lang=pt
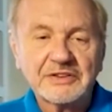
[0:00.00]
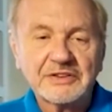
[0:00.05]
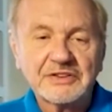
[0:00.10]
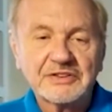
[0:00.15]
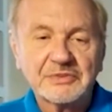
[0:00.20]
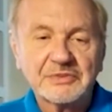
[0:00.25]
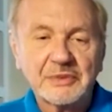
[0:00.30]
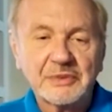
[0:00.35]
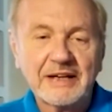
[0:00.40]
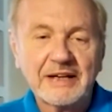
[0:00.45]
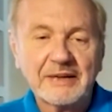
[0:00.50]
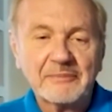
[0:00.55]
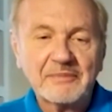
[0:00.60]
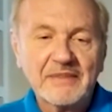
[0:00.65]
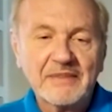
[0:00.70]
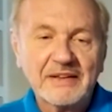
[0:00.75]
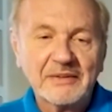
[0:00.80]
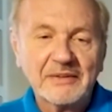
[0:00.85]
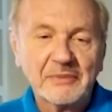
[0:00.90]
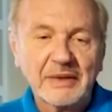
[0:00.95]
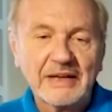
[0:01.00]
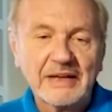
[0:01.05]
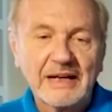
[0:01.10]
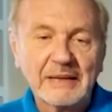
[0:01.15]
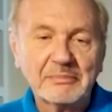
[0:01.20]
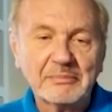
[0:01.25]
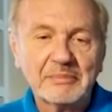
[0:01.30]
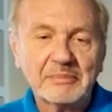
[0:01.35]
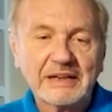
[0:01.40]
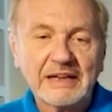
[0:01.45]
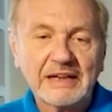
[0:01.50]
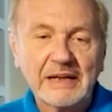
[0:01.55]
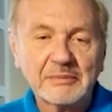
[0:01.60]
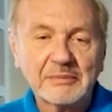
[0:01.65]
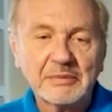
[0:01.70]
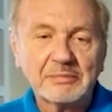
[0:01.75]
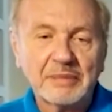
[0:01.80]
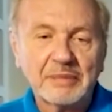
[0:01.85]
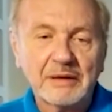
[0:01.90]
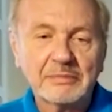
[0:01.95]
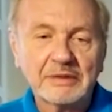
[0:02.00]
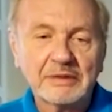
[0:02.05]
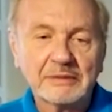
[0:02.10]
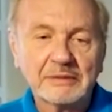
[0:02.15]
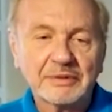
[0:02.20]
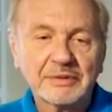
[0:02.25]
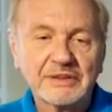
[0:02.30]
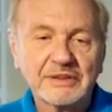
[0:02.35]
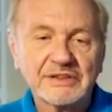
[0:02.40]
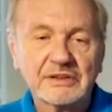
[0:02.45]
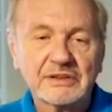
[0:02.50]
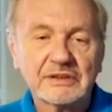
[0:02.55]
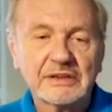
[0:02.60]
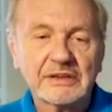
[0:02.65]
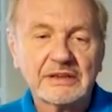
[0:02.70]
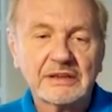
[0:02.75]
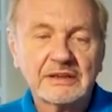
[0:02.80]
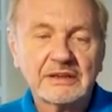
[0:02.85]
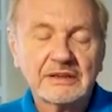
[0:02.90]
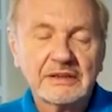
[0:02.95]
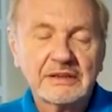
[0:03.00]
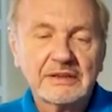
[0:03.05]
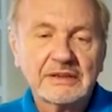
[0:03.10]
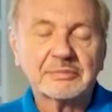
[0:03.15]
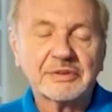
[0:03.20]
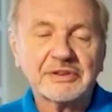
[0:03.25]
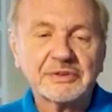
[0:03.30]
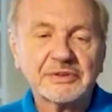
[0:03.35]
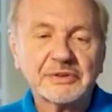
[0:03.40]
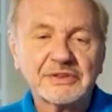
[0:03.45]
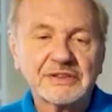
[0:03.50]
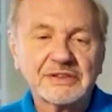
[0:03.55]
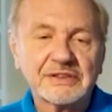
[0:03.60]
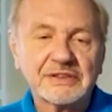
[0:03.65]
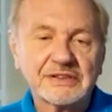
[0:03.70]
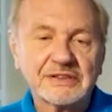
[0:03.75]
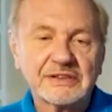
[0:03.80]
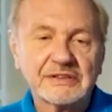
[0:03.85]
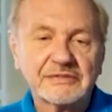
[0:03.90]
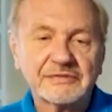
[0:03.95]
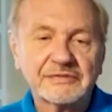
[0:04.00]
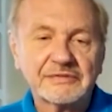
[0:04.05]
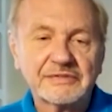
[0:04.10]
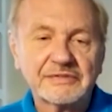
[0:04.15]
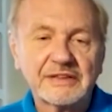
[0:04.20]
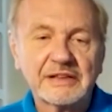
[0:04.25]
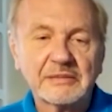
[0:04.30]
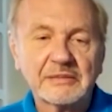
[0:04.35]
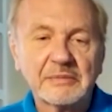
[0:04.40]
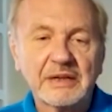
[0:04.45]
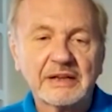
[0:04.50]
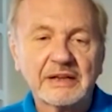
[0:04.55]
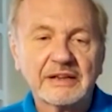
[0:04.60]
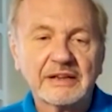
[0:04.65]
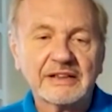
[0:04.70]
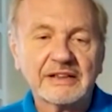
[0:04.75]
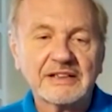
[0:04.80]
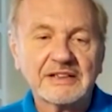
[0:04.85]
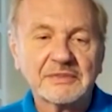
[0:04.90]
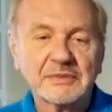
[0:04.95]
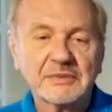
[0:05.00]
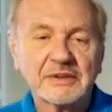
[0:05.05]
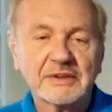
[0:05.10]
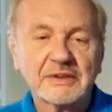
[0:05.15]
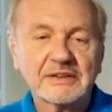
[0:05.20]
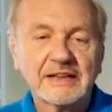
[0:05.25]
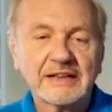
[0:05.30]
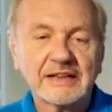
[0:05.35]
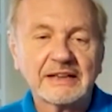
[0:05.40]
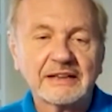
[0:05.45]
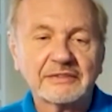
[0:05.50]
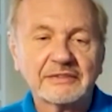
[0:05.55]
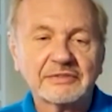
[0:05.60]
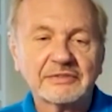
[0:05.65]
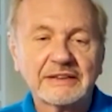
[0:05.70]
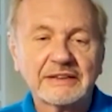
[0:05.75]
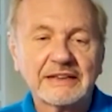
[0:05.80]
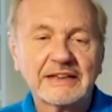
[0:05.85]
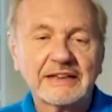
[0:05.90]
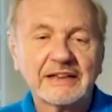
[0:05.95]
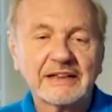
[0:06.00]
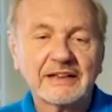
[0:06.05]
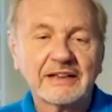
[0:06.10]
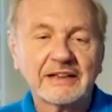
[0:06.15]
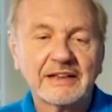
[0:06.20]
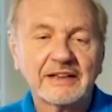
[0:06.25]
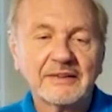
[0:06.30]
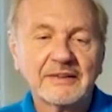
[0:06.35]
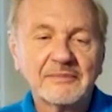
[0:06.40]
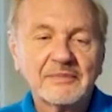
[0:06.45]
E quando eu me tornei uma figura pública, os produtores de Os Americanos ficaram realmente pasmos com tudo isso.